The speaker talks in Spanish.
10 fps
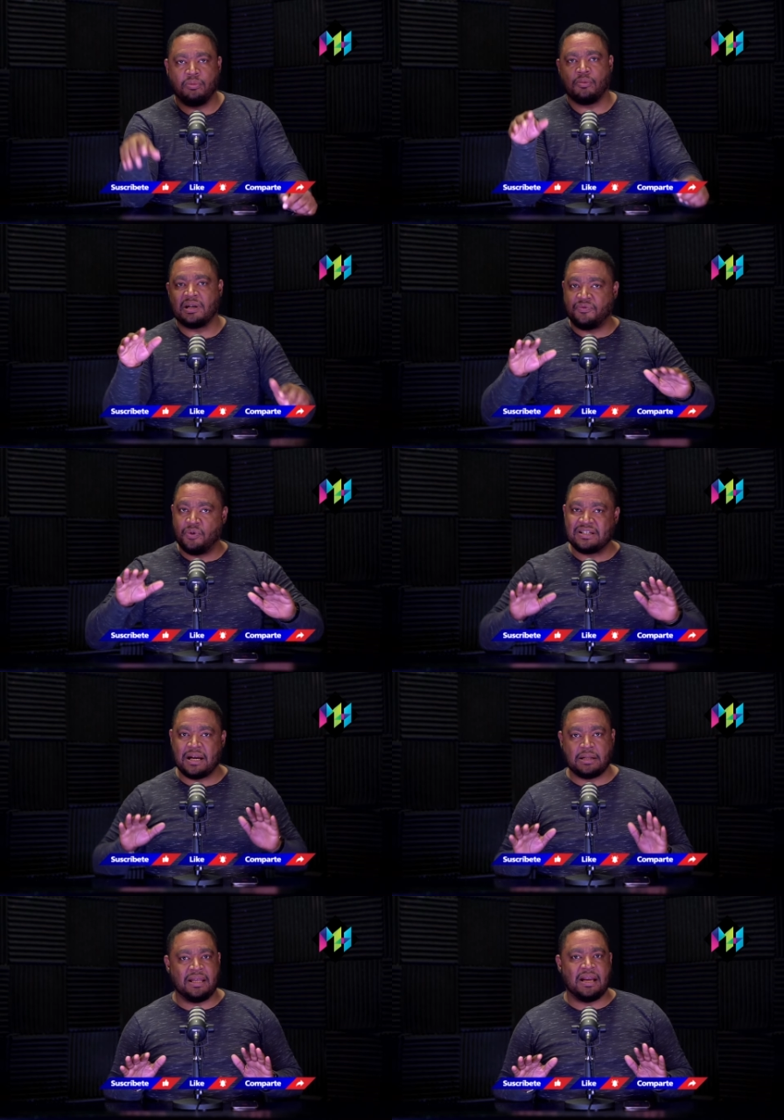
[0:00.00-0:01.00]
Por más
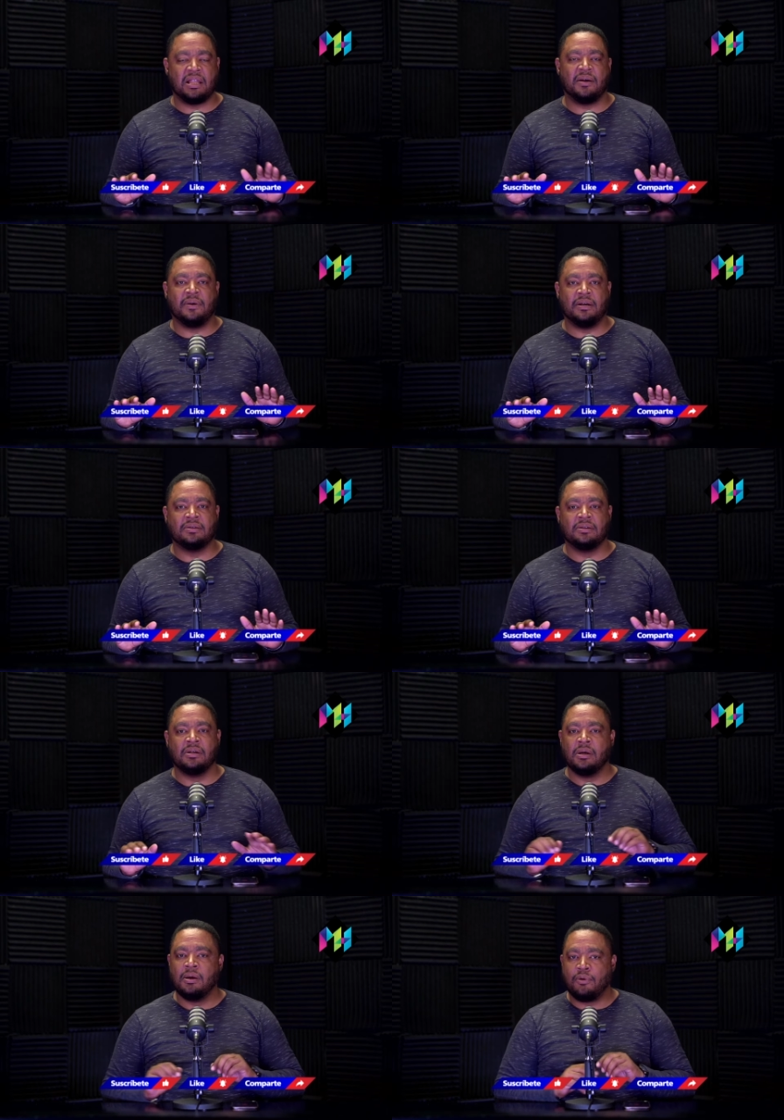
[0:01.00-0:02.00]
fuerza que tenga David,
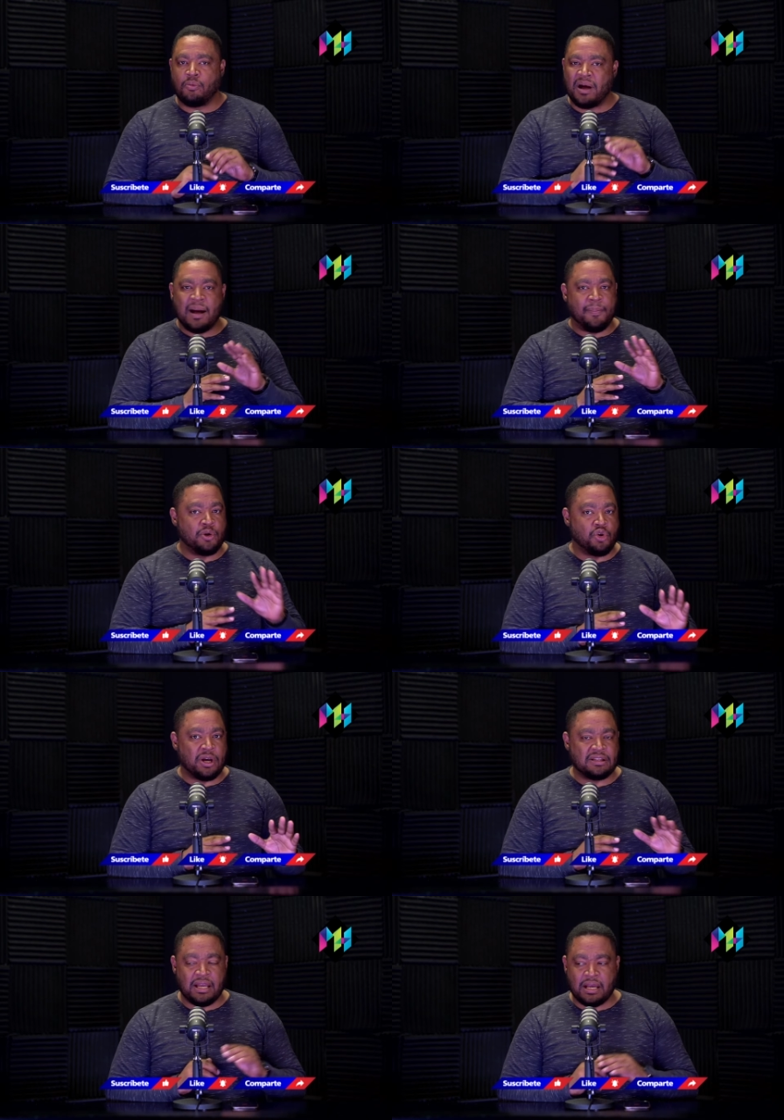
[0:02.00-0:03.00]
por más apoyo
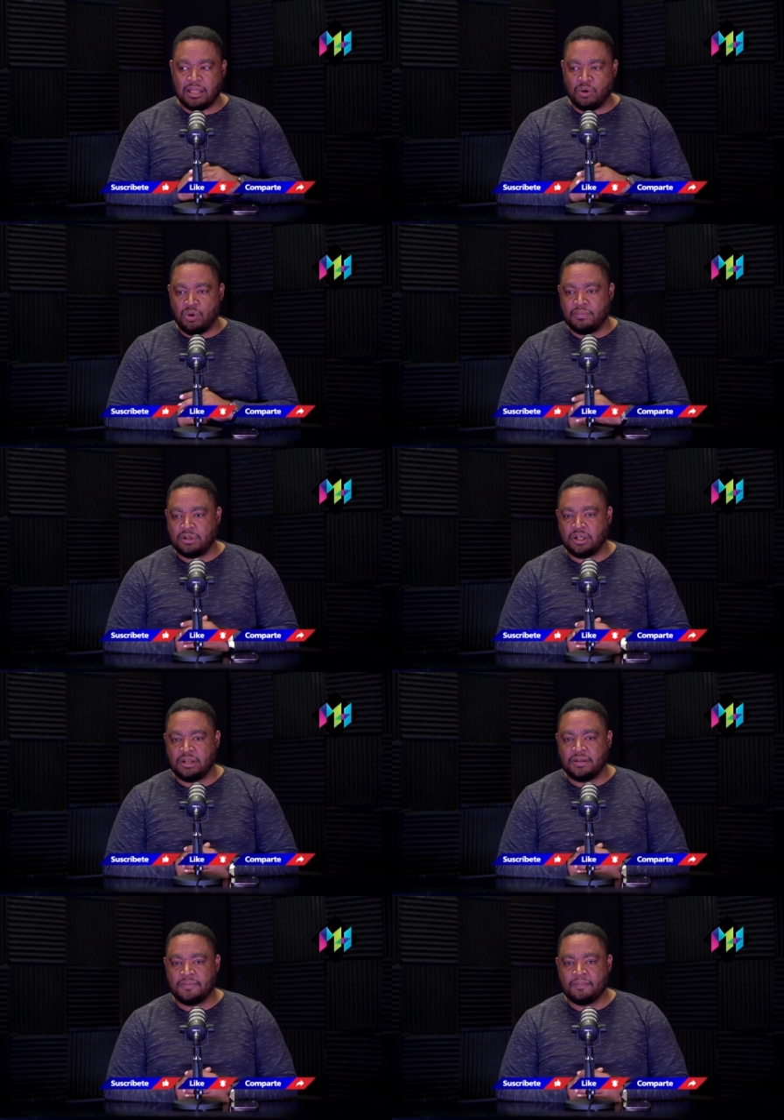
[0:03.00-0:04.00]
que tenga de Juan
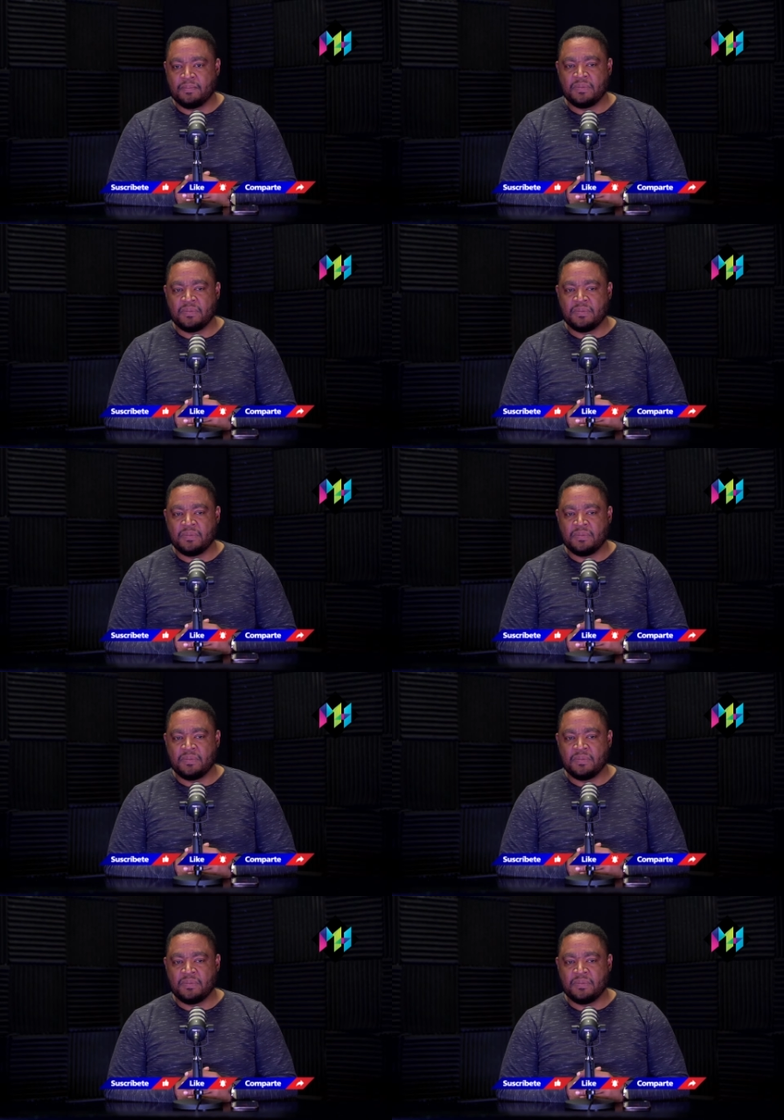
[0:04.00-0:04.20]
Bicini,